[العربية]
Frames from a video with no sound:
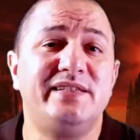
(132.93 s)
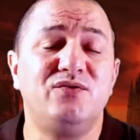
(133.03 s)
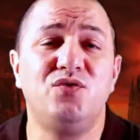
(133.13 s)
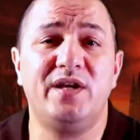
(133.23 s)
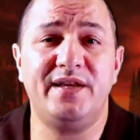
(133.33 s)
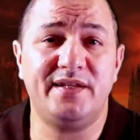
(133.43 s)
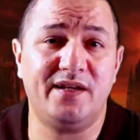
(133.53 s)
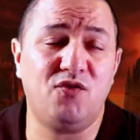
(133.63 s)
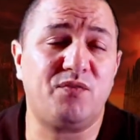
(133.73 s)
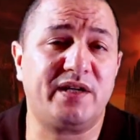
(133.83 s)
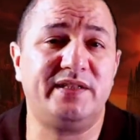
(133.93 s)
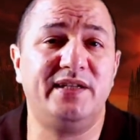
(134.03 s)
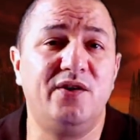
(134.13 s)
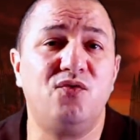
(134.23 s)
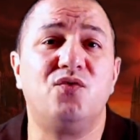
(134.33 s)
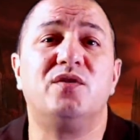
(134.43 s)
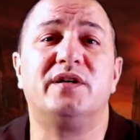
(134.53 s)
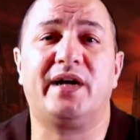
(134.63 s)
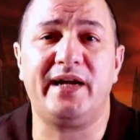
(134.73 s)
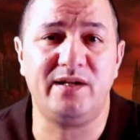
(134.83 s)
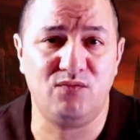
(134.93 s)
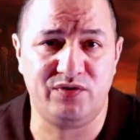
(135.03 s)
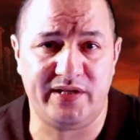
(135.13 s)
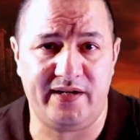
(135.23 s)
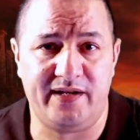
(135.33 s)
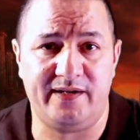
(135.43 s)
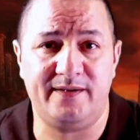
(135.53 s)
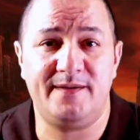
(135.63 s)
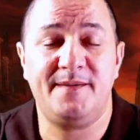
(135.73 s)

تيقول ان العمق ديالو غير متناهي